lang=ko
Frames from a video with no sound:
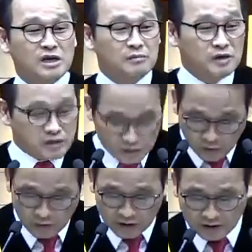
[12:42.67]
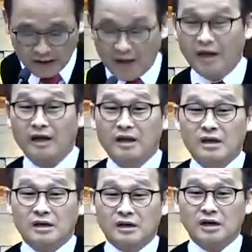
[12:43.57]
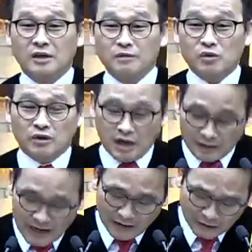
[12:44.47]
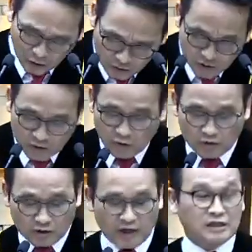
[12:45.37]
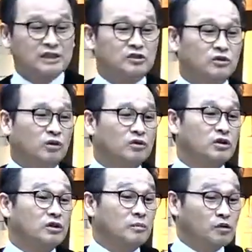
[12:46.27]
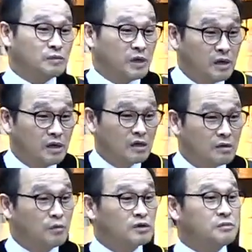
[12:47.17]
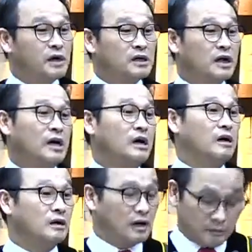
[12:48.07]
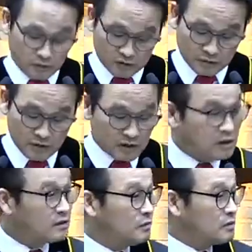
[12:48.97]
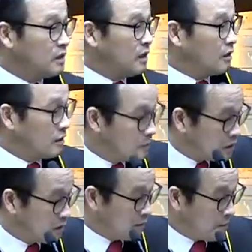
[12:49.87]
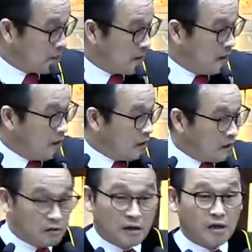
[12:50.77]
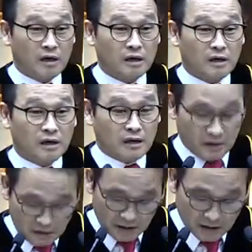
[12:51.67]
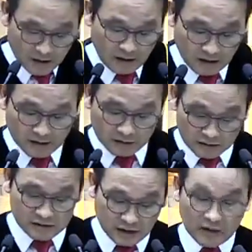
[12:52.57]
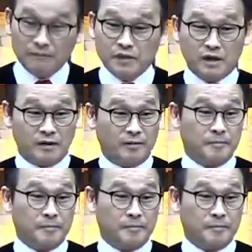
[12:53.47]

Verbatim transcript: 힘을 쓰고 있다가 그 힘썼다가 나가 떨어져 있고 그러다가 지쳐 떨어져 있는 모습이 그 모습이 아닐까라는 모습을 다시 한번 생각해야 됩니다. 이때 엘리아가 등장을 합니다.